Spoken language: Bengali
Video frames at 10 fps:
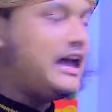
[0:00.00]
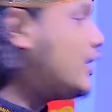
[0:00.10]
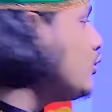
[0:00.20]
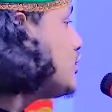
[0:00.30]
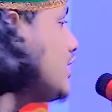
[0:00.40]

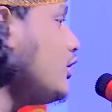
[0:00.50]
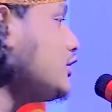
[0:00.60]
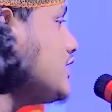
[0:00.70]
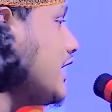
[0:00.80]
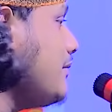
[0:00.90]
এরা খুঁজতে
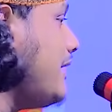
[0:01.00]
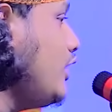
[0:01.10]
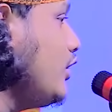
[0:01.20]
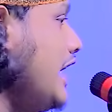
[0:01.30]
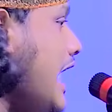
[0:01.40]
কত জায়গায়
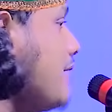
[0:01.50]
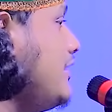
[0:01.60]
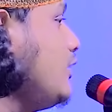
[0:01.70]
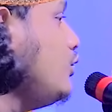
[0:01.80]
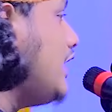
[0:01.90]
বাইর হই
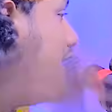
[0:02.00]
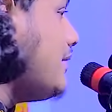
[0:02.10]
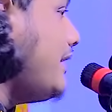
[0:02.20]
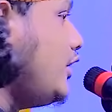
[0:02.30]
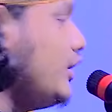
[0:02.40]
আমি হুন্ডা নিয়ে বাইর